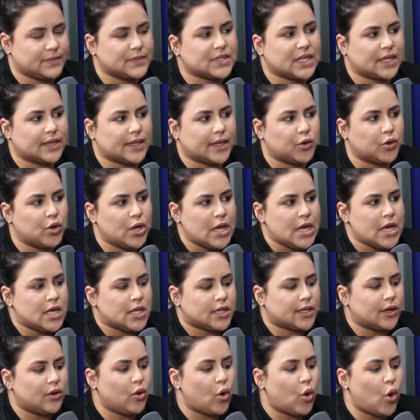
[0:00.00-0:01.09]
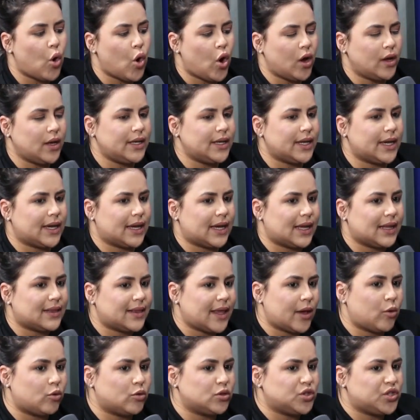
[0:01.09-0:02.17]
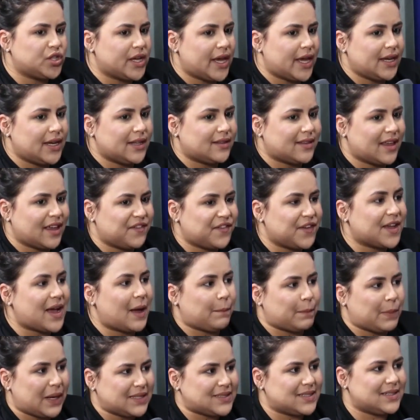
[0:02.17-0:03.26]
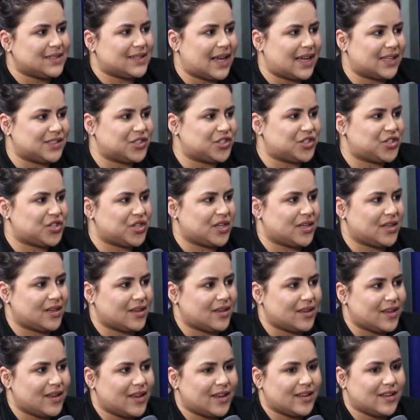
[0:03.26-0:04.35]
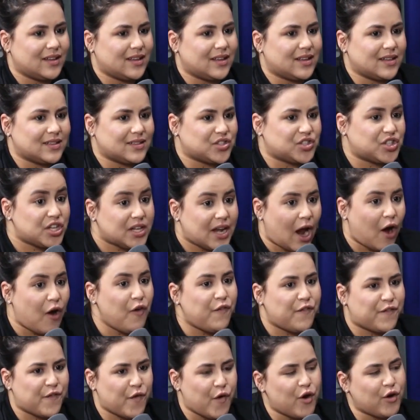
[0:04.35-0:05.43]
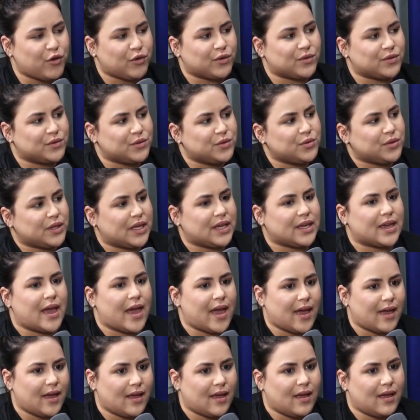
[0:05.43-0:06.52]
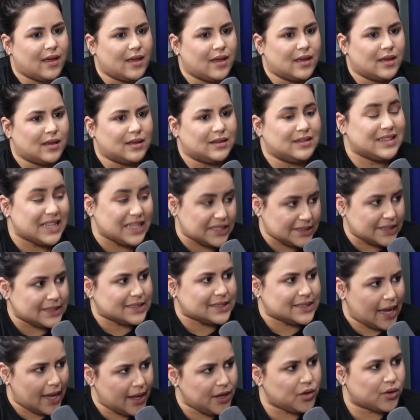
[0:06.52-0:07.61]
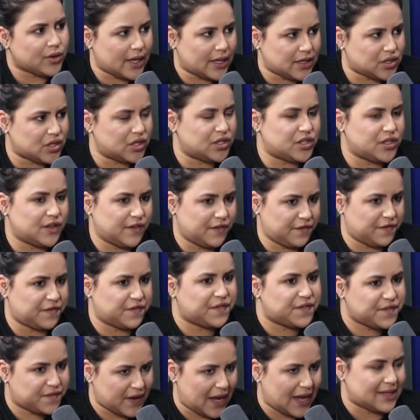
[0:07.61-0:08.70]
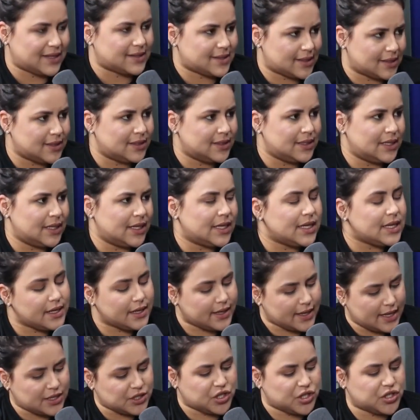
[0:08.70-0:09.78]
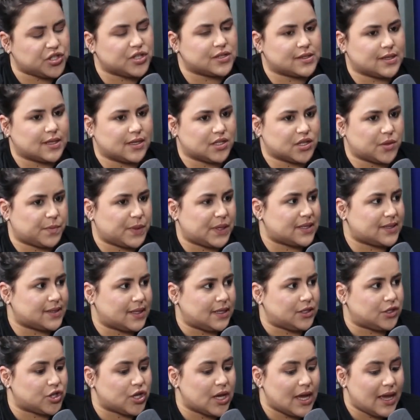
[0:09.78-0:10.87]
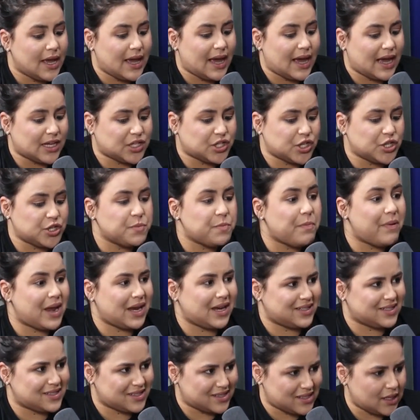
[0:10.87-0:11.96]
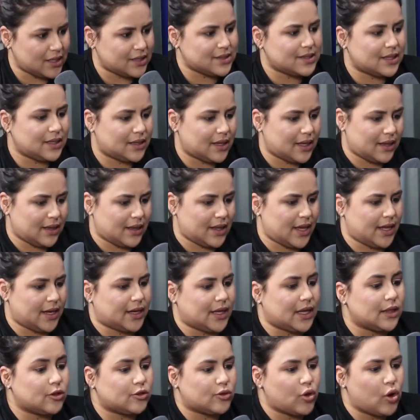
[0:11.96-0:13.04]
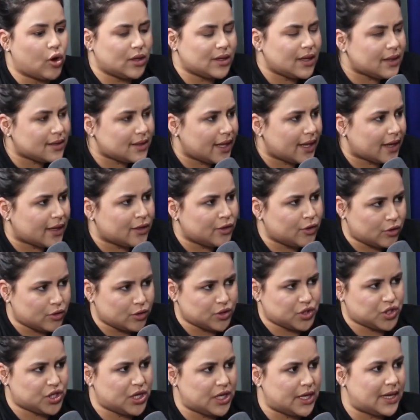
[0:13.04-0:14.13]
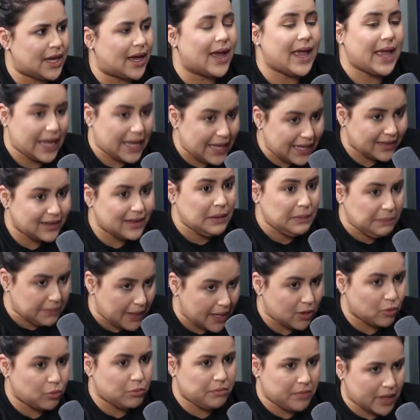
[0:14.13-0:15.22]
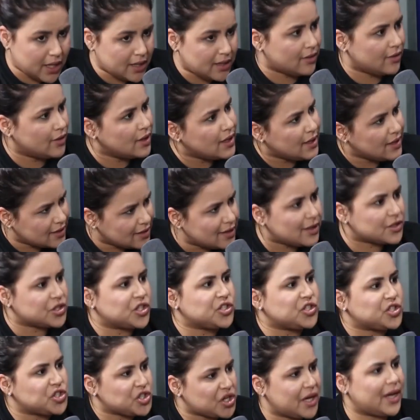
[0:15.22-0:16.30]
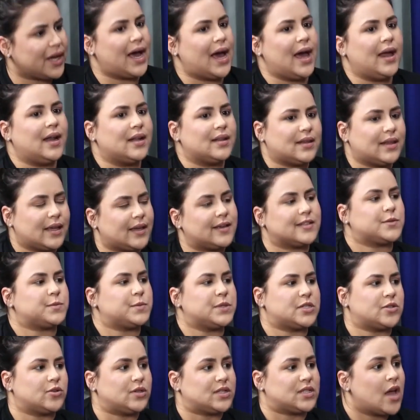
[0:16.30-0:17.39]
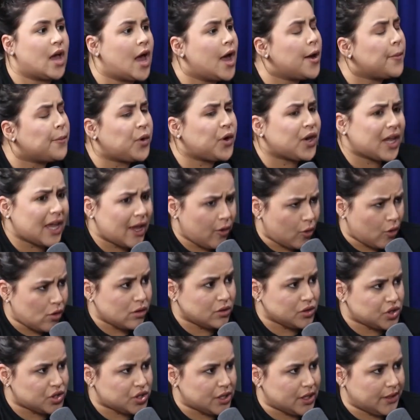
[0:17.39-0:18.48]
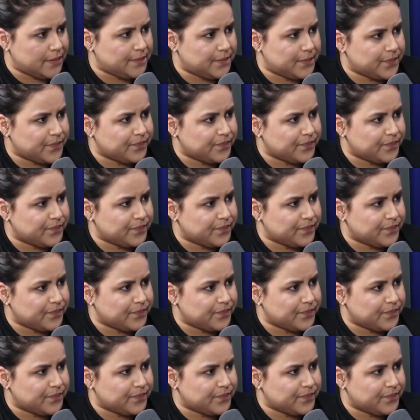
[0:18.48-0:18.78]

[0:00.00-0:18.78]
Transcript: Entendeu? Então, olha até onde ele teve capacidade de tirar o foco do que é necessário que a gente faça e que a gente esteja presente. A gente precisa entender que toda a tecnologia é também um meio da gente chegar até as pessoas, porque hoje